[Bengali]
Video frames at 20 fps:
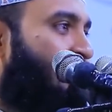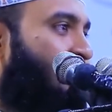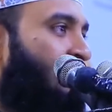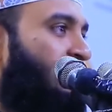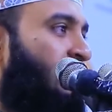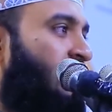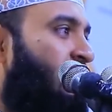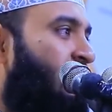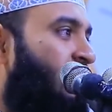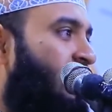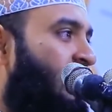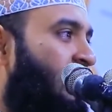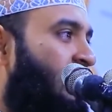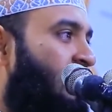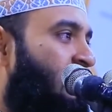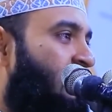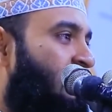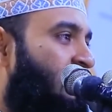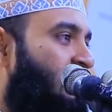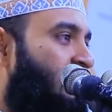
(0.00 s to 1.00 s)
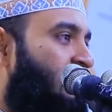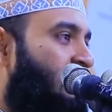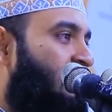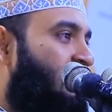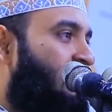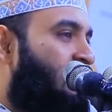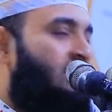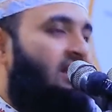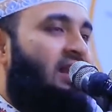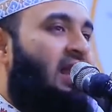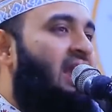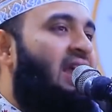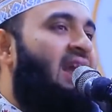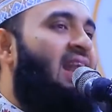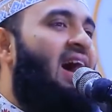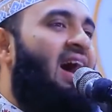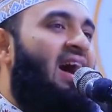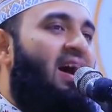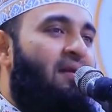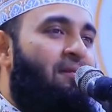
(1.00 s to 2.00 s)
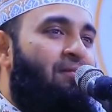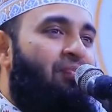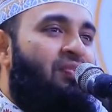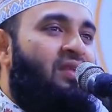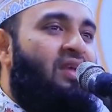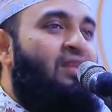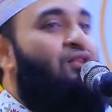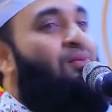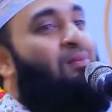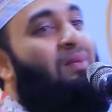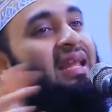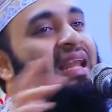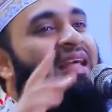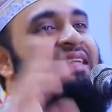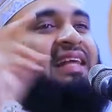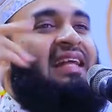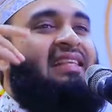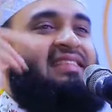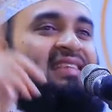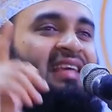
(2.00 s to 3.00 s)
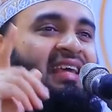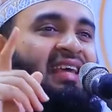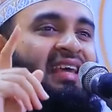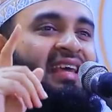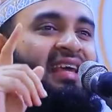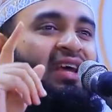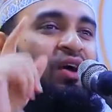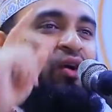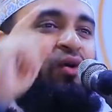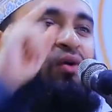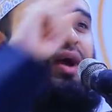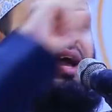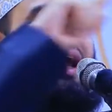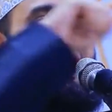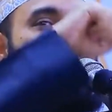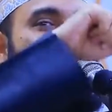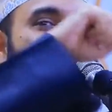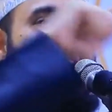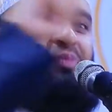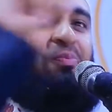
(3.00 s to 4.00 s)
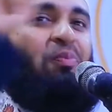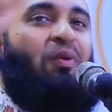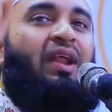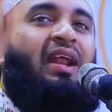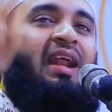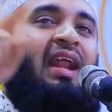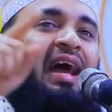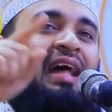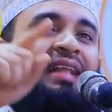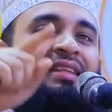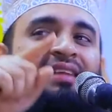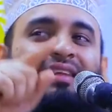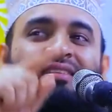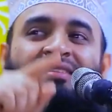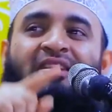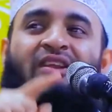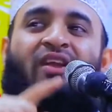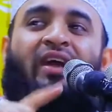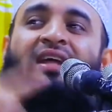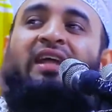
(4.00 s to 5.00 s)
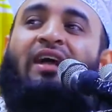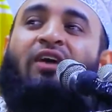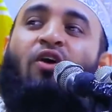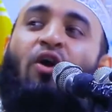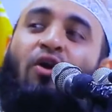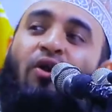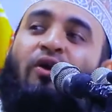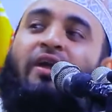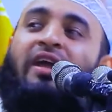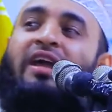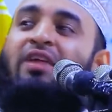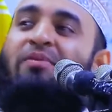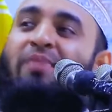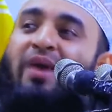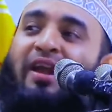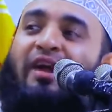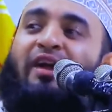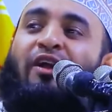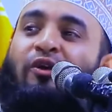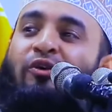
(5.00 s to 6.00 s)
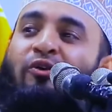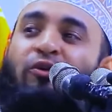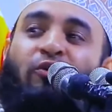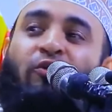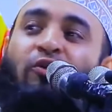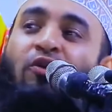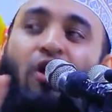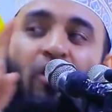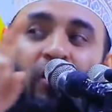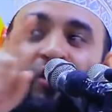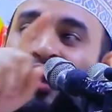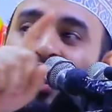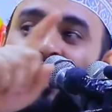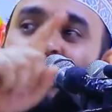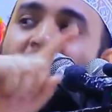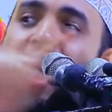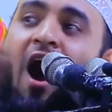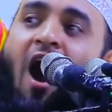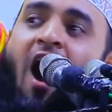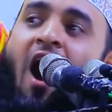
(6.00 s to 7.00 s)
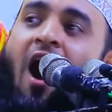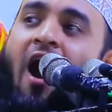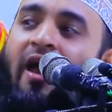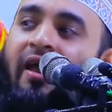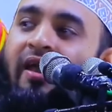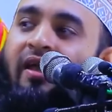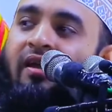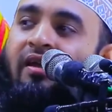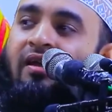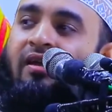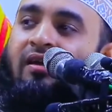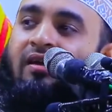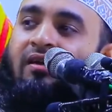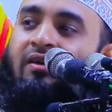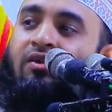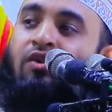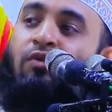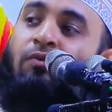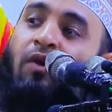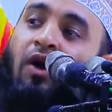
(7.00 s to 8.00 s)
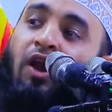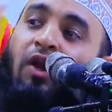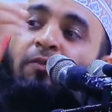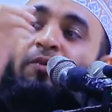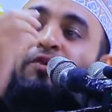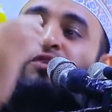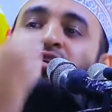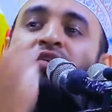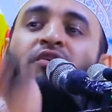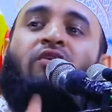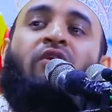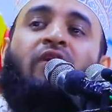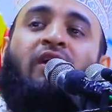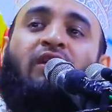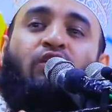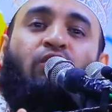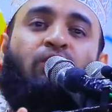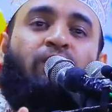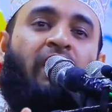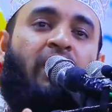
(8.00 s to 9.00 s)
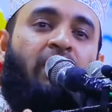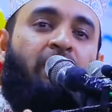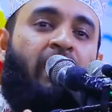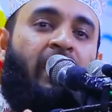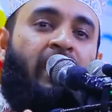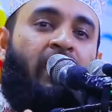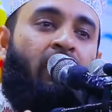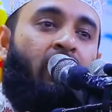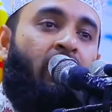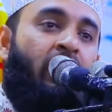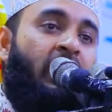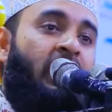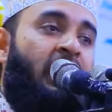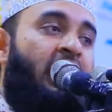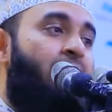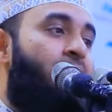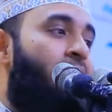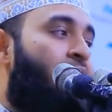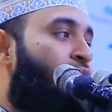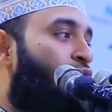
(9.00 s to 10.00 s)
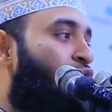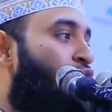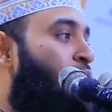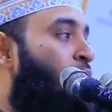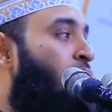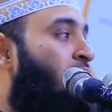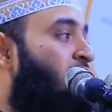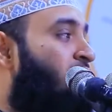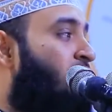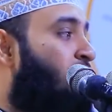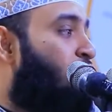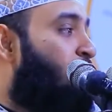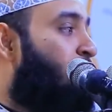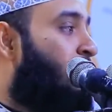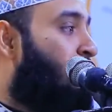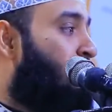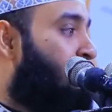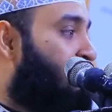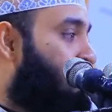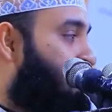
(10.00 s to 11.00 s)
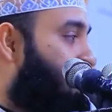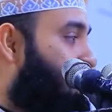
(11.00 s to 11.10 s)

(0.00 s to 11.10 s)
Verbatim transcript: কথা কয় না দেখে না কিন্তু মিলে যাচ্ছে ওই আয়াতের পরের আয়াতটা ছিল এটা গণকের বানানো কোনো গণনা নয় খুব অল্প সংখ্যকই তোমরা ইমান আনো এবার তো অমরে ফারুক বেহুস